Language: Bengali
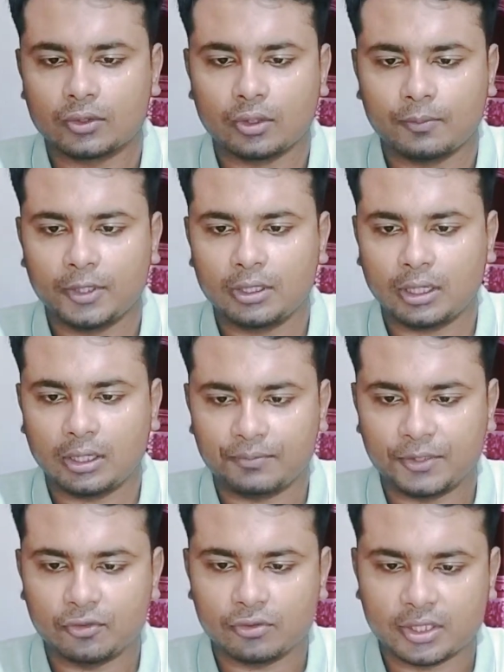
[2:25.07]
তো আমি
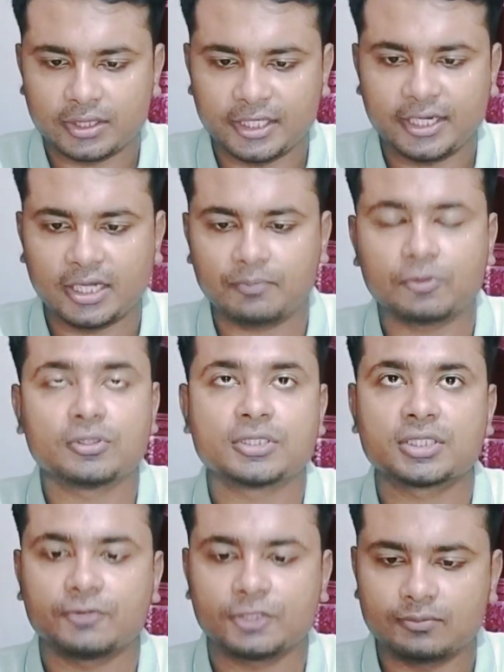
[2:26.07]
ভিডিওটা দিয়ে রাখবো
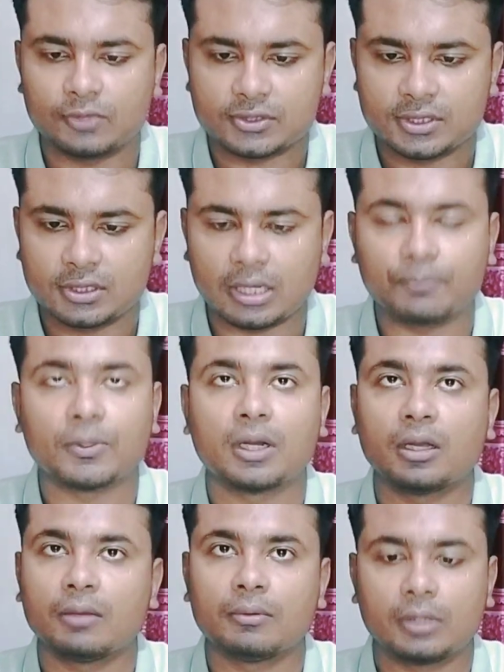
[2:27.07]
ডেসক্রিপশন বক্সে
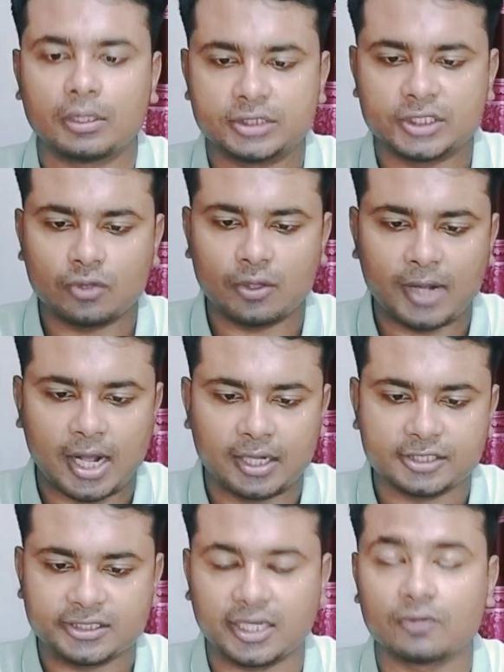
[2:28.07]
আপনারা যেহেতু আমরা
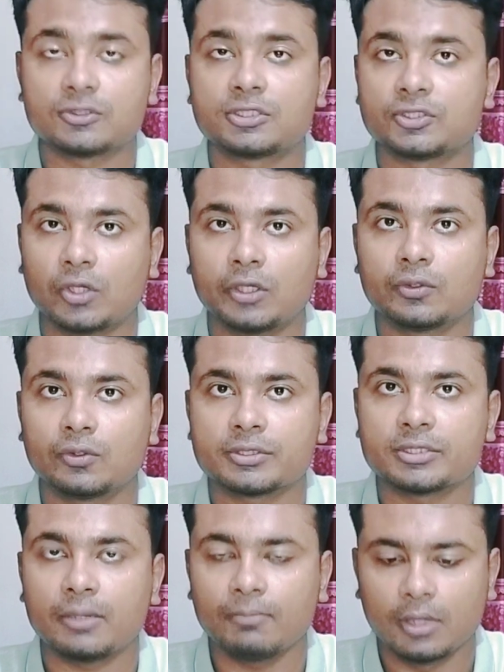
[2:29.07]
আঠাশে আগস্টে জয়েন
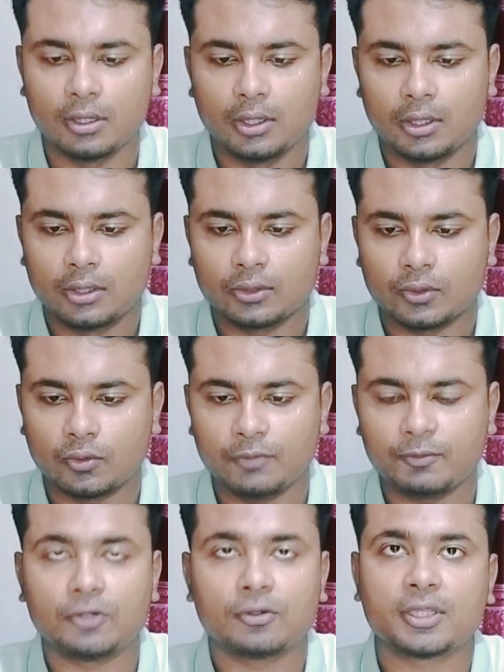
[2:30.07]
করেছিলাম তো
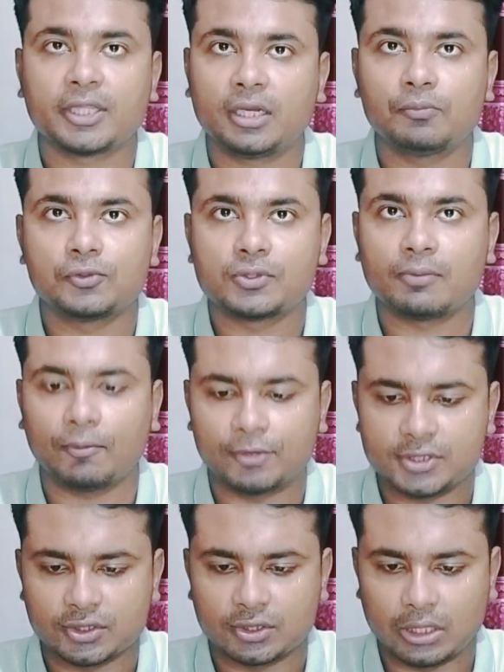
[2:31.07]
ওই ভিডিওটা দেখলে বুঝতে
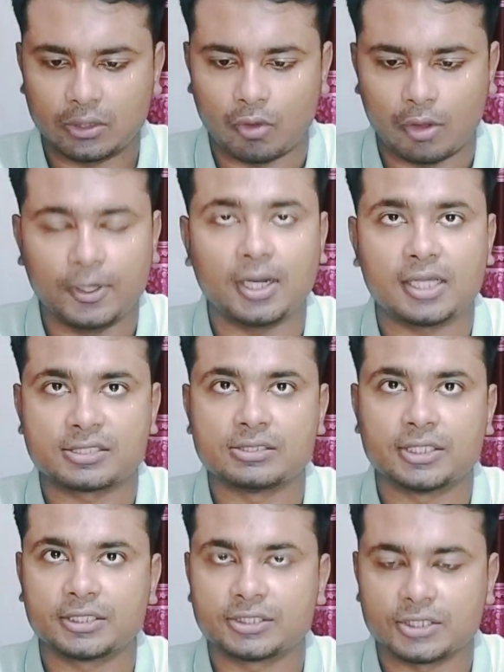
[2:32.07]
পারবেন যে আসলে কবে
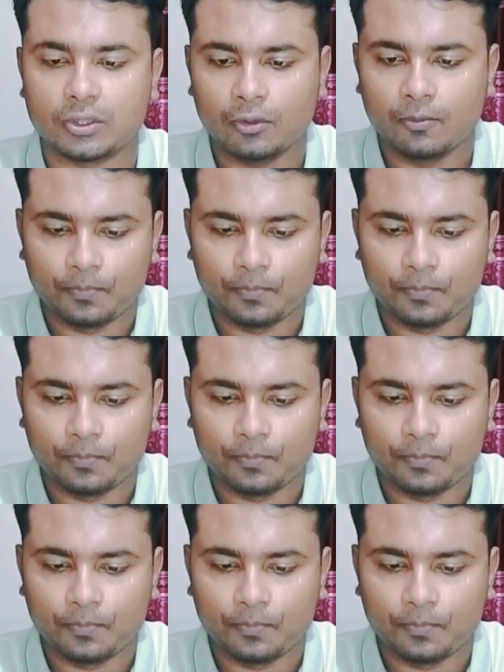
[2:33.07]
লাস্ট ডেট ছিল